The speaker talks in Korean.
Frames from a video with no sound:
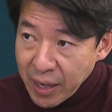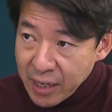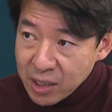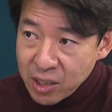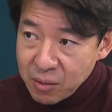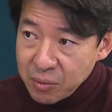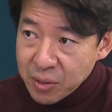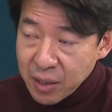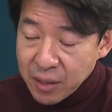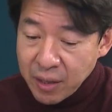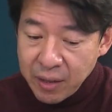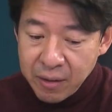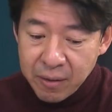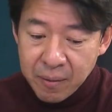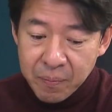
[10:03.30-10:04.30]

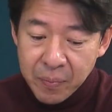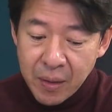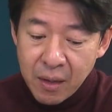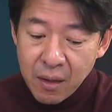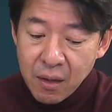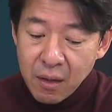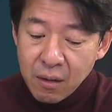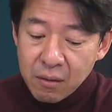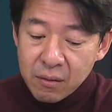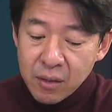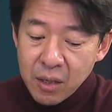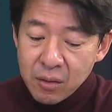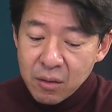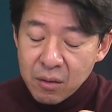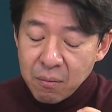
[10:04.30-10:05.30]
핵심이잖아요.
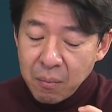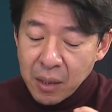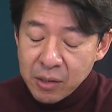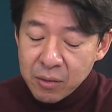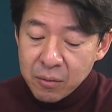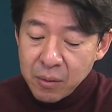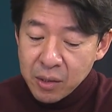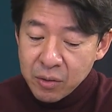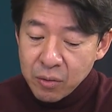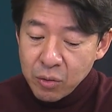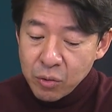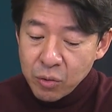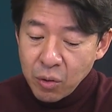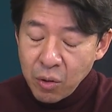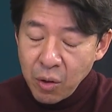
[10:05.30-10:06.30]
근데 말씀하신
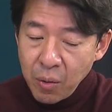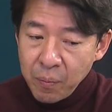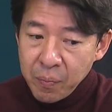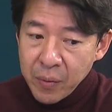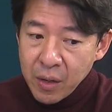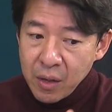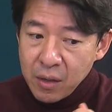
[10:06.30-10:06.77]
것처럼